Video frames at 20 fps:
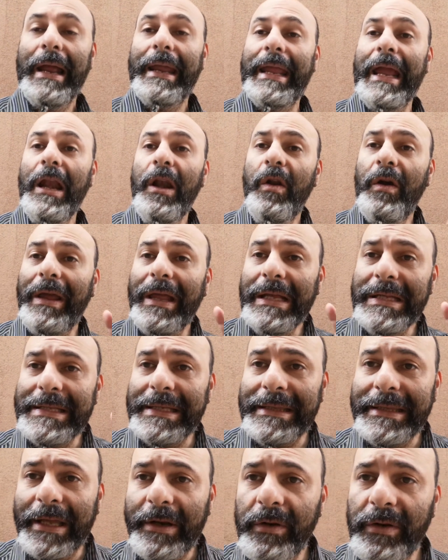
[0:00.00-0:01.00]
¿Qué es lo que dice
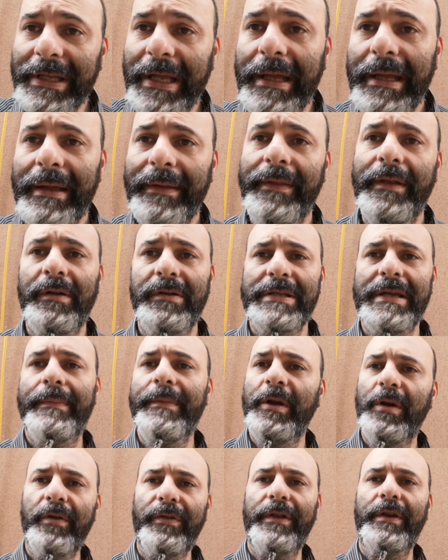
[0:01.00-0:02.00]
esta nota de los
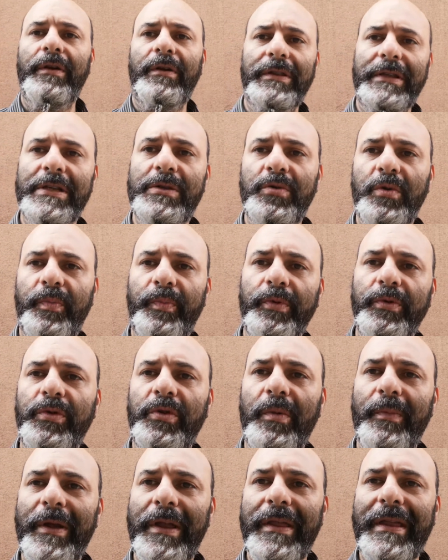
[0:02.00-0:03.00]
amigos de
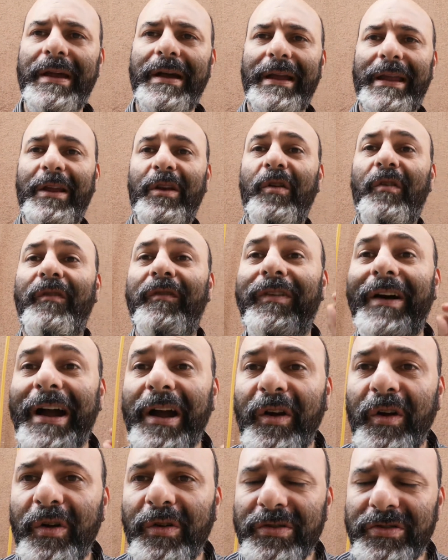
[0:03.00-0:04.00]
nortesur.media? Que los
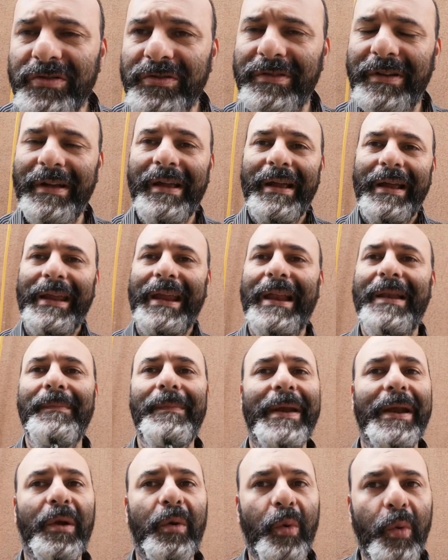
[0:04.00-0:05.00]
bancos, que el
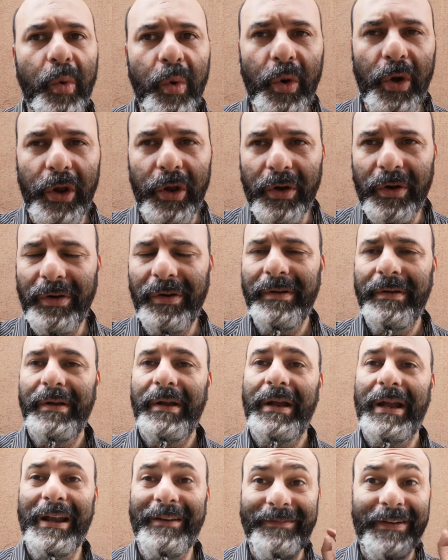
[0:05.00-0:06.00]
mercurio,
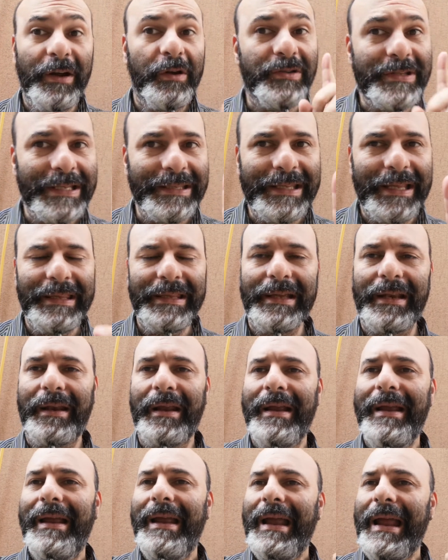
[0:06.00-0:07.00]
el Banco
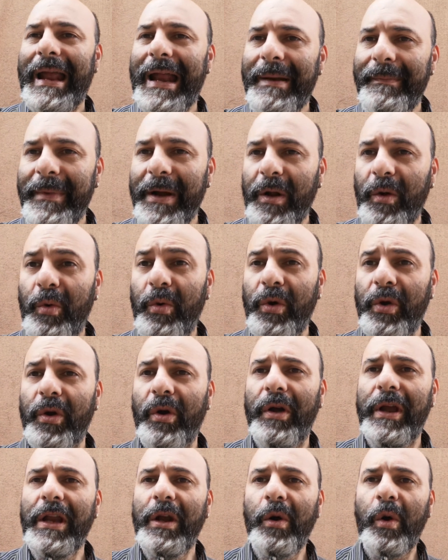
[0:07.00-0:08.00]
Santander, el
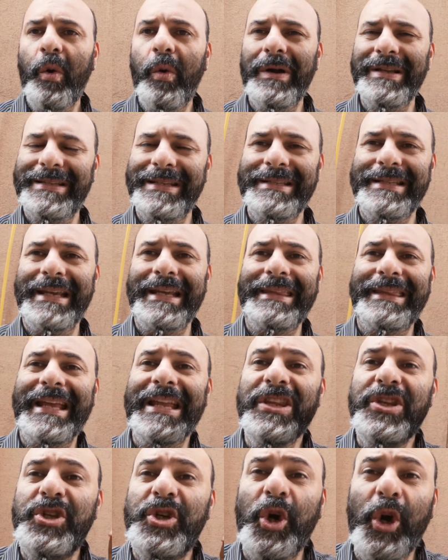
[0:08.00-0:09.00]
Mercurio y los jueces
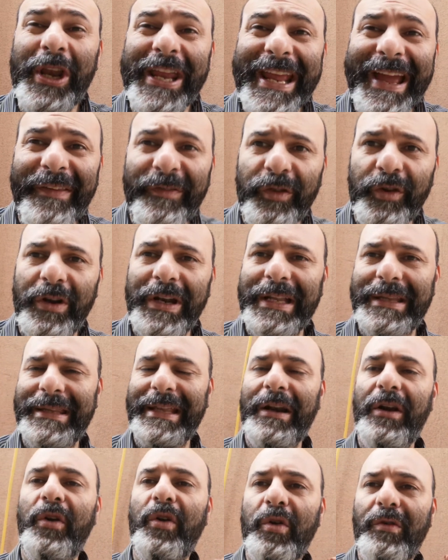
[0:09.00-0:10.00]
están choreando, le
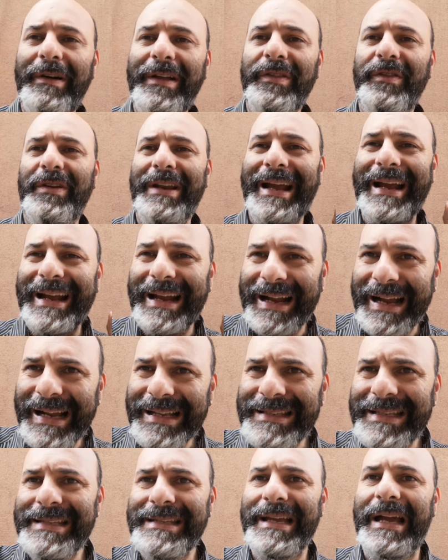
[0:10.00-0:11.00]
están robando las
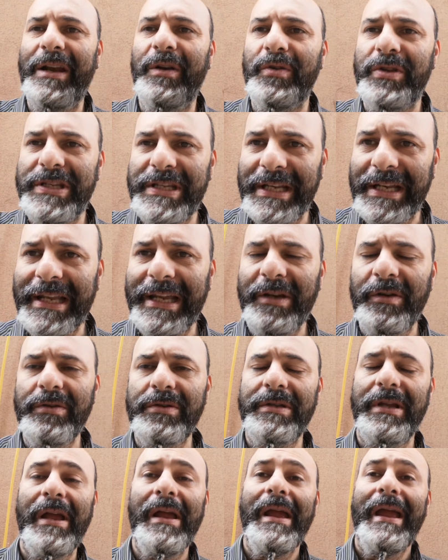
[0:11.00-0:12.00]
casas a los
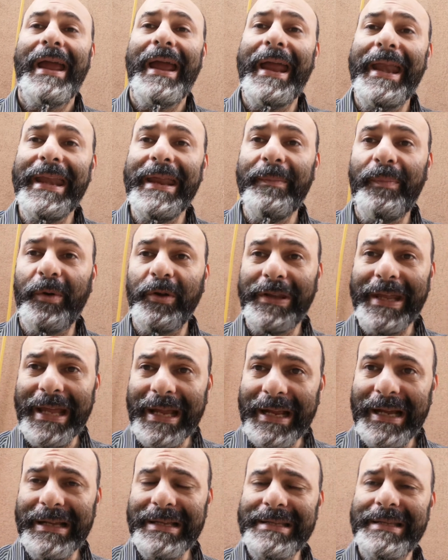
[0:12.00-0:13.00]
chilenos en
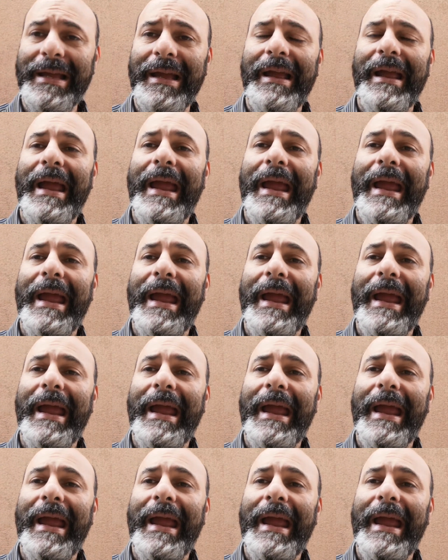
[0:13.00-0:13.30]
hipotecas,